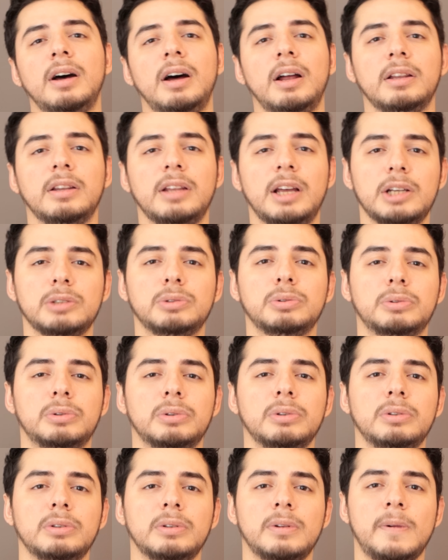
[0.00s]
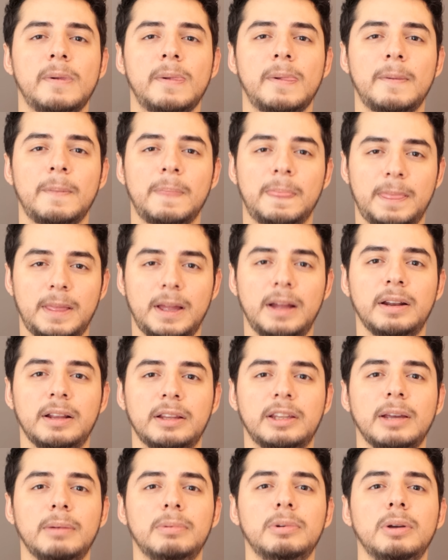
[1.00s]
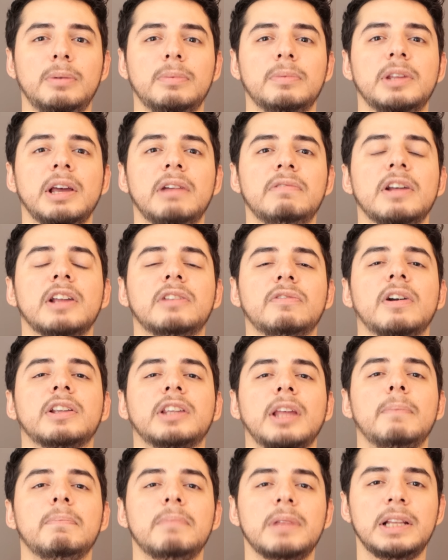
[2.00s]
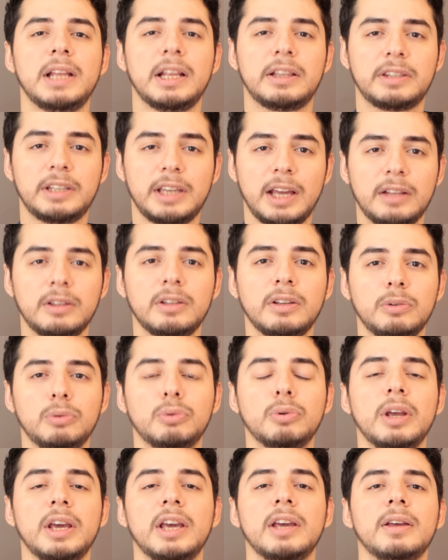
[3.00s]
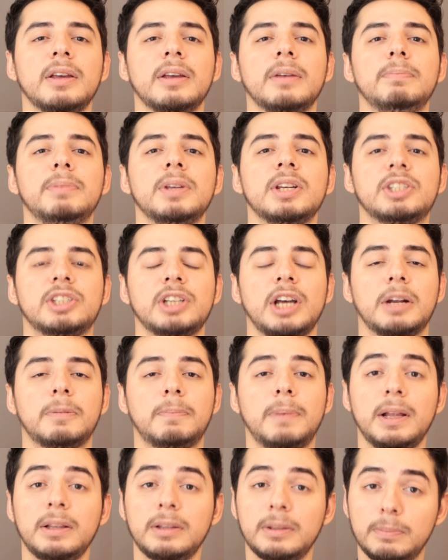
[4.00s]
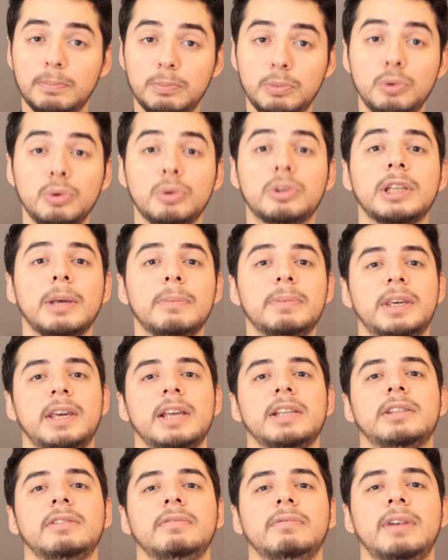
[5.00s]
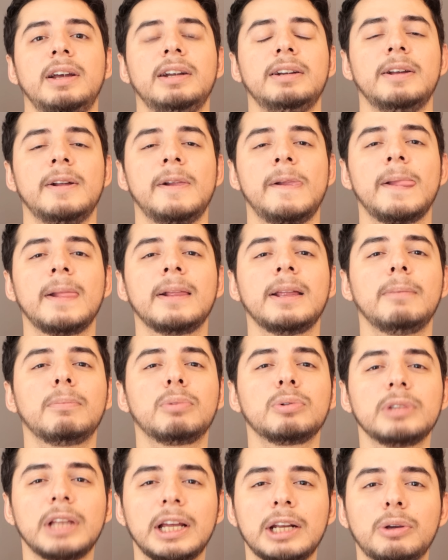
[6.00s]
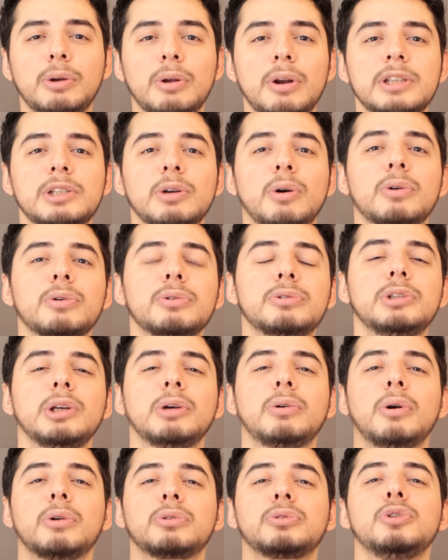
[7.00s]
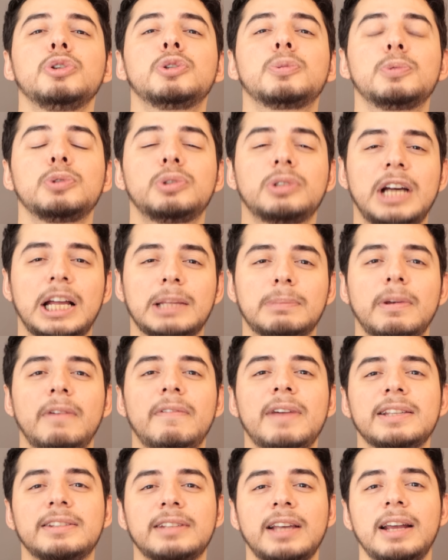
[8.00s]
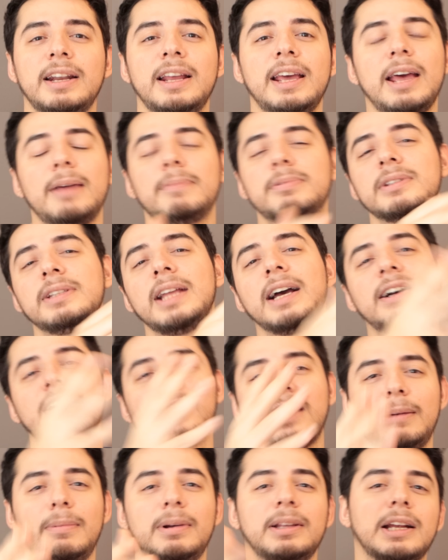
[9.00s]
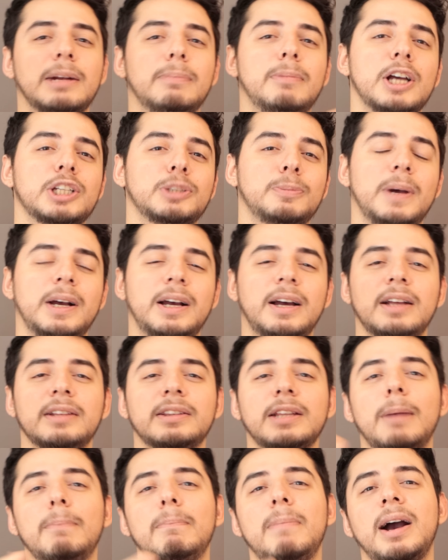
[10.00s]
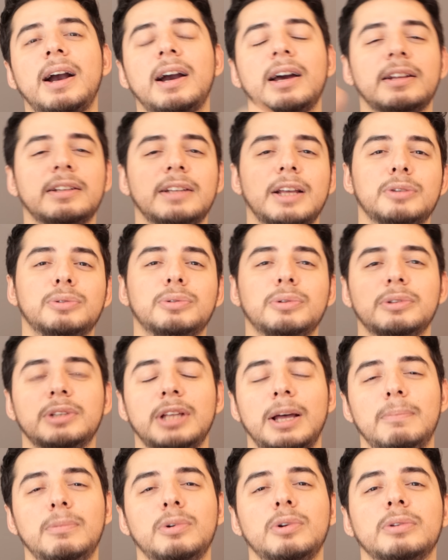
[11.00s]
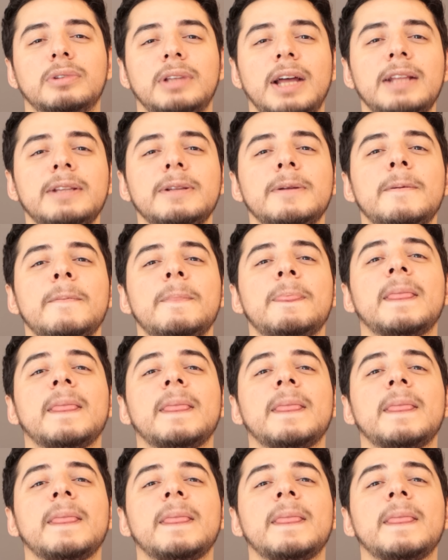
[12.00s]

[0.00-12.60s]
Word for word: Allah'a şükür anlatabiliyor muyum? Devlet, vatan, millet diyen yüreği bir çarpan büyük de bir kesim var. Bunları görünce o Rusya korkusu, üç buçuk atma vesaire hepsinden kınamalar başbakanından, bakanından, şundan, bunundan.